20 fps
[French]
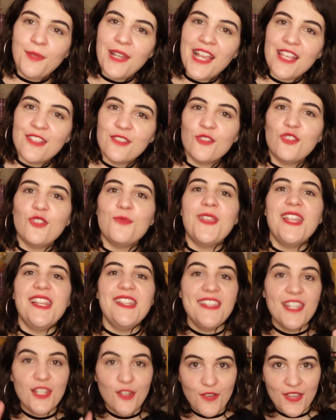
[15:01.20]
place, je mets
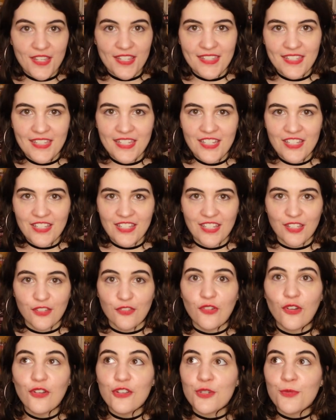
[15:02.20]
Lilo et Stitch, qui
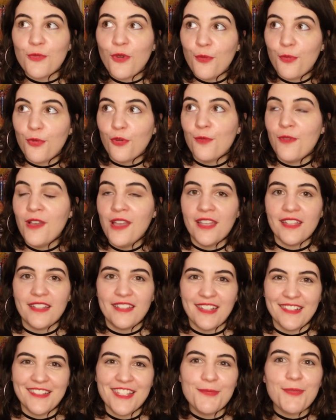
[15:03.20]
franchement, pour moi,
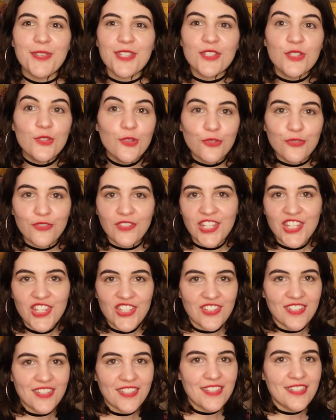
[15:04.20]
est un espèce d'ovni
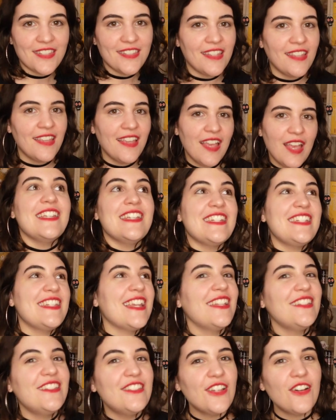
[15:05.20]
chez Disney.
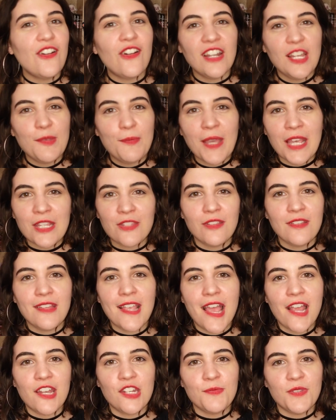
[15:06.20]
J'adore les
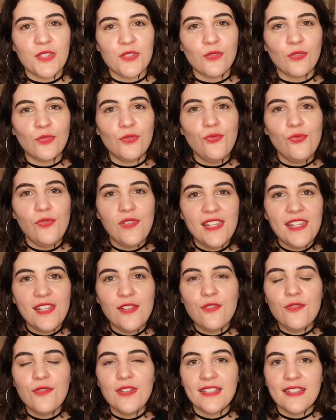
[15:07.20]
personnages, mais surtout surtout
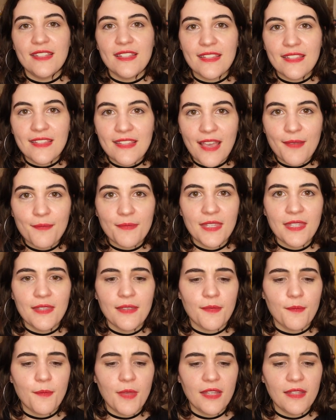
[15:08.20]
Lilo et Nami.
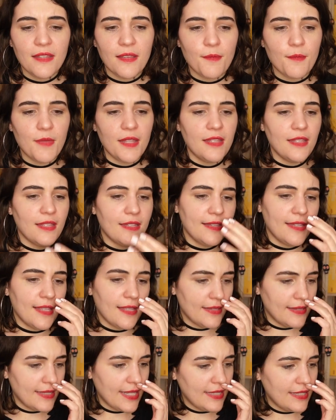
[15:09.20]

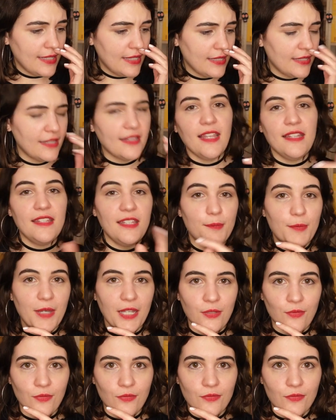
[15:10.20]
Nani pardon.